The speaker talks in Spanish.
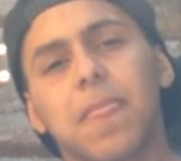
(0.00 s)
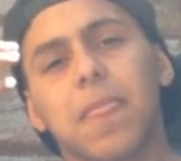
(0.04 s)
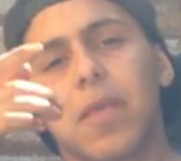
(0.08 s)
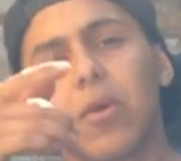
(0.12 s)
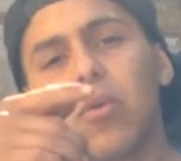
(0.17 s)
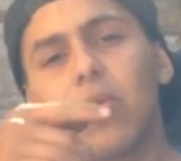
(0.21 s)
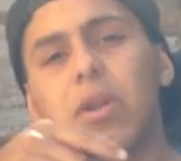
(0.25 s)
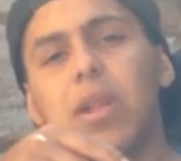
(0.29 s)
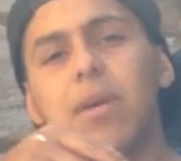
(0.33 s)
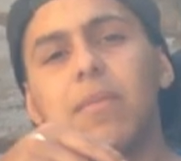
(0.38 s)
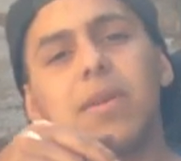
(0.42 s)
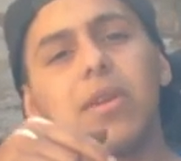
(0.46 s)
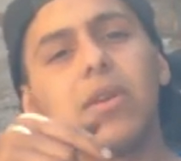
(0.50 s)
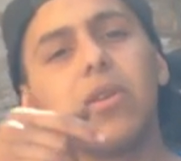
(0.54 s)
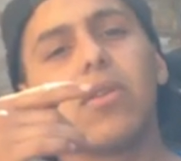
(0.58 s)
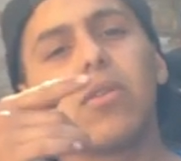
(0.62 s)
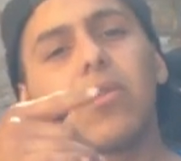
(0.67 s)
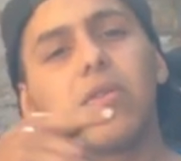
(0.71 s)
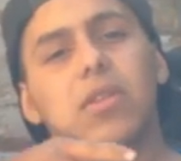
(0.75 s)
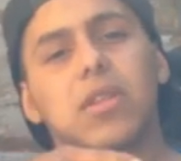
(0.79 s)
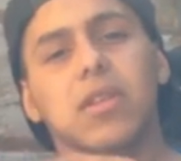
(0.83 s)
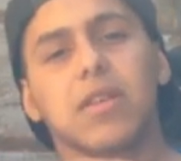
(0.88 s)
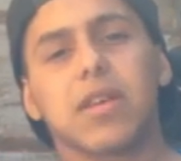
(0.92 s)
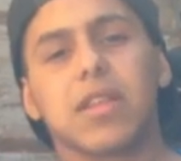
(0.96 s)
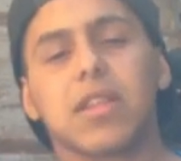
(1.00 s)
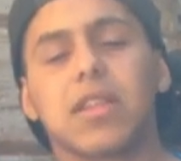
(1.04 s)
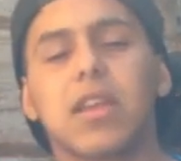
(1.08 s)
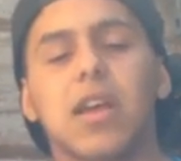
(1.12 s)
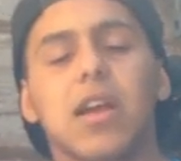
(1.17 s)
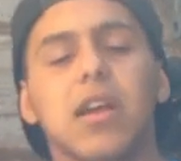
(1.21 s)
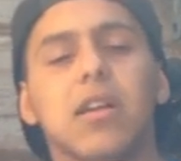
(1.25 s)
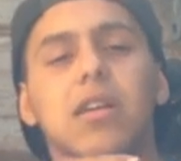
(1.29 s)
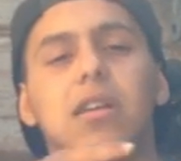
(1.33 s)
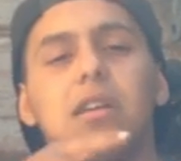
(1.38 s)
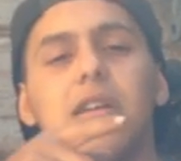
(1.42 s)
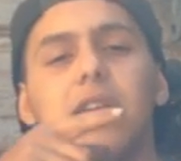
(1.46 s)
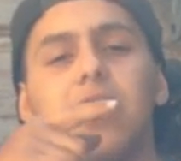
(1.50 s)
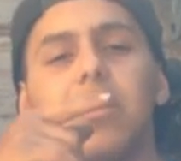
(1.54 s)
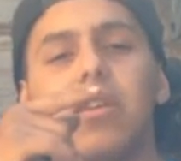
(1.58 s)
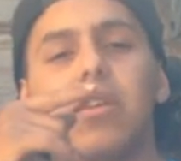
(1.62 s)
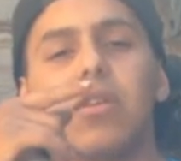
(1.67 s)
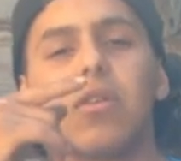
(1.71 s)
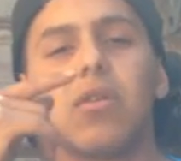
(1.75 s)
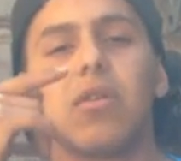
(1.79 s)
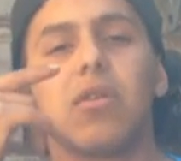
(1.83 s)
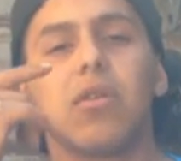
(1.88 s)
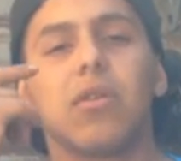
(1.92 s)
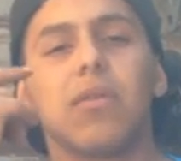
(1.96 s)
con un amigo, con Sebastián y
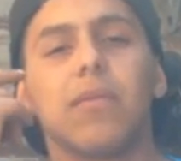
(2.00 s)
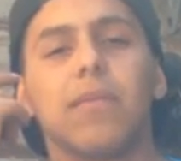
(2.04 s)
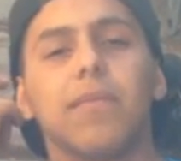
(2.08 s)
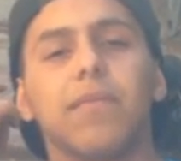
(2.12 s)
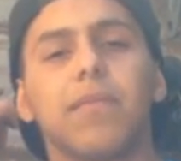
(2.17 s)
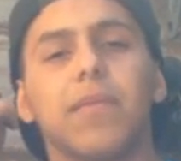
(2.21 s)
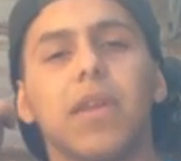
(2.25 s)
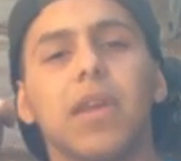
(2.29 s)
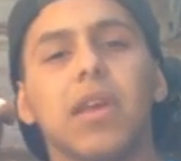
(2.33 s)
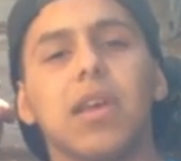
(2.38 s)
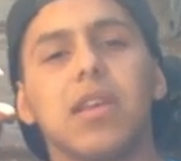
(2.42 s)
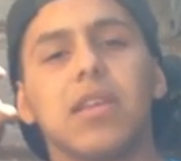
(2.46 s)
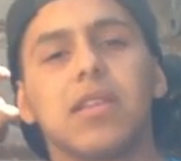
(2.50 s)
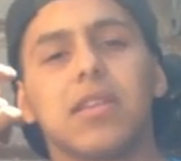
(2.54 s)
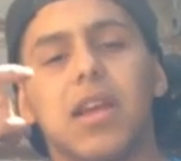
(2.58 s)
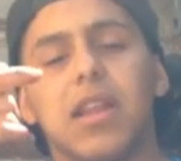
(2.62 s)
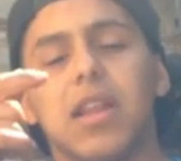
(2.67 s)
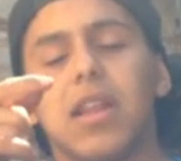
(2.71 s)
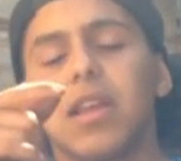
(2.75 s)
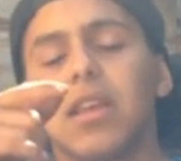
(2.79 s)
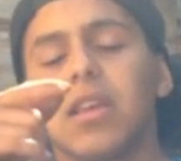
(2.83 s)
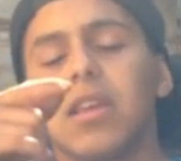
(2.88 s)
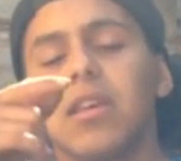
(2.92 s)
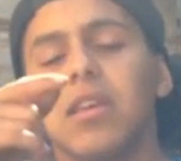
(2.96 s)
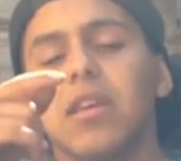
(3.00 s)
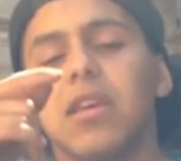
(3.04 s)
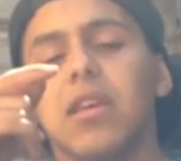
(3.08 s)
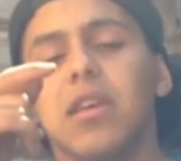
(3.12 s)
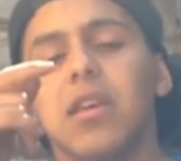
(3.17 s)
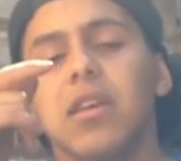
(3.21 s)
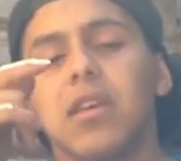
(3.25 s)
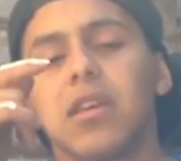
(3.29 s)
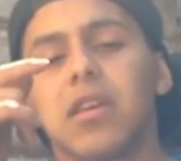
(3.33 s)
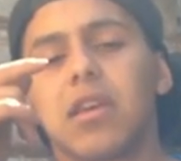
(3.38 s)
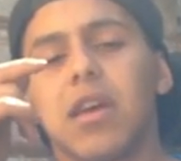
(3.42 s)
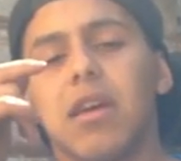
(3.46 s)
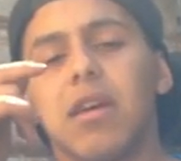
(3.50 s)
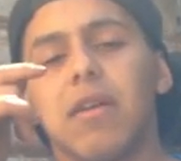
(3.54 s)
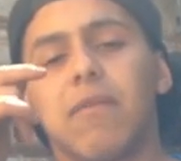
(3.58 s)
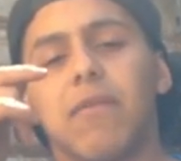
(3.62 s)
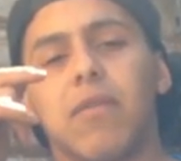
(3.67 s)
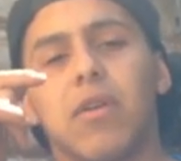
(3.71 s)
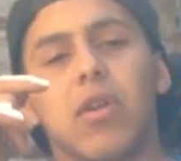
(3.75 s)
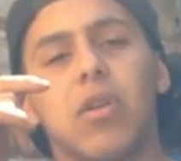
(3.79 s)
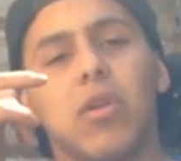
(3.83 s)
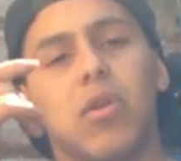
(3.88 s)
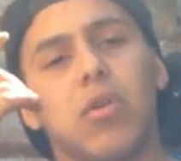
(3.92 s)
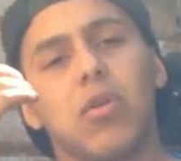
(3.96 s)
con Salén, que
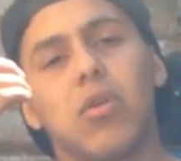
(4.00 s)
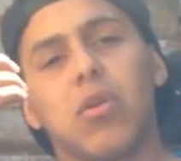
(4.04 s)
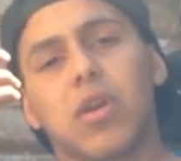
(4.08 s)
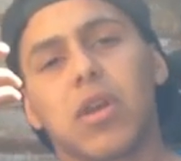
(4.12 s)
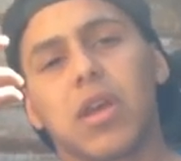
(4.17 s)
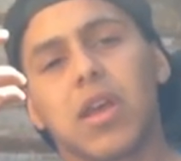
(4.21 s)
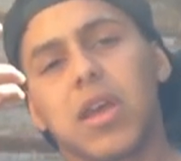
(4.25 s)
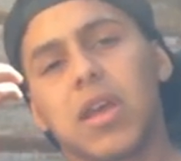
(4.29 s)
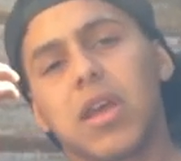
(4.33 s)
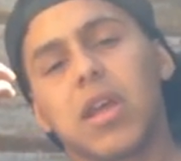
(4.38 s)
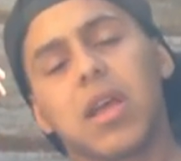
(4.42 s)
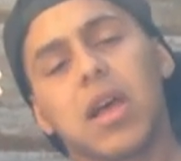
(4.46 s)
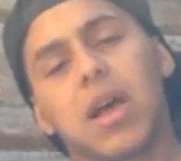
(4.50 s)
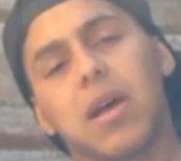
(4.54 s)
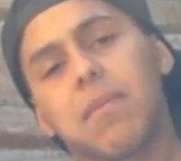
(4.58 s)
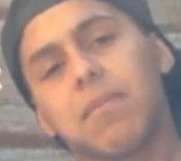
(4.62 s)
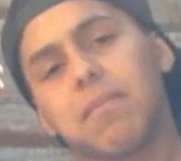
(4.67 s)
fueron los que